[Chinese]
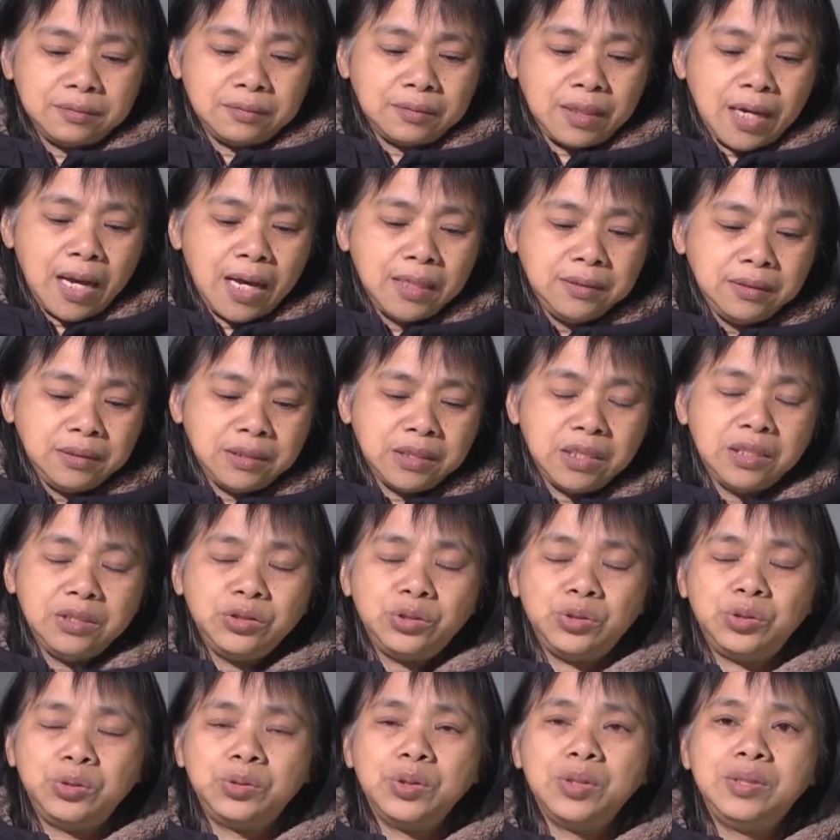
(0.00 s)
看见
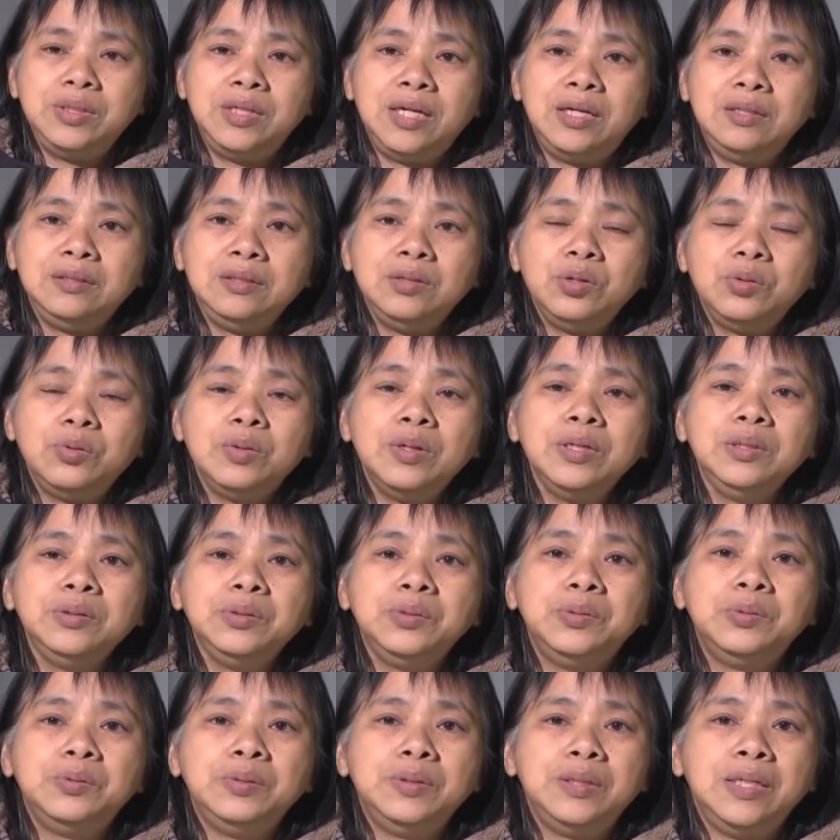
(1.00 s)
许多人困
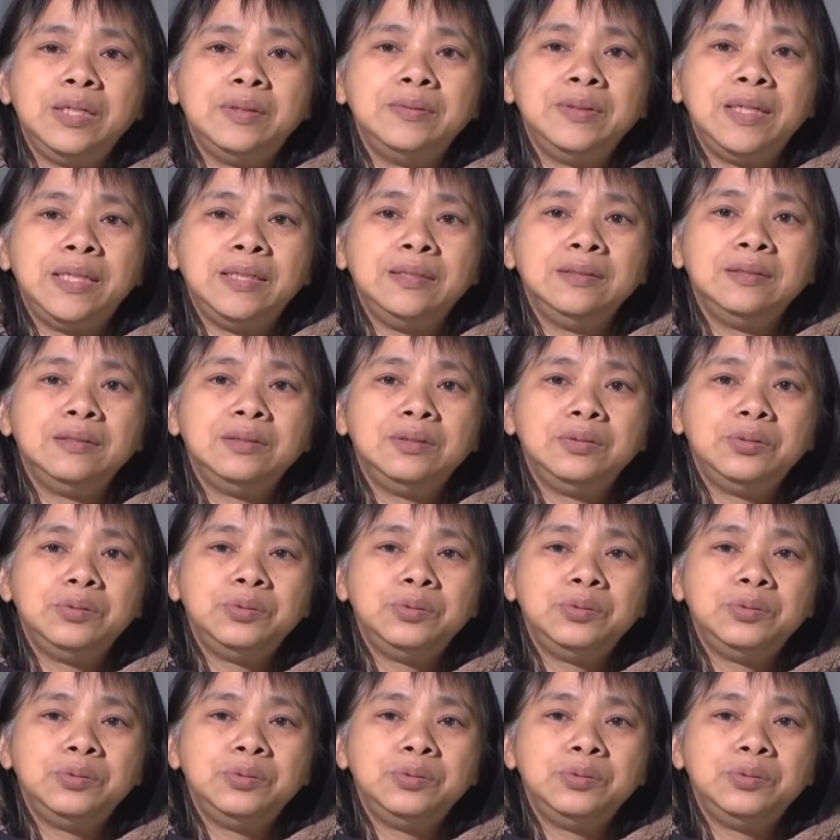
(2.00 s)
苦流离，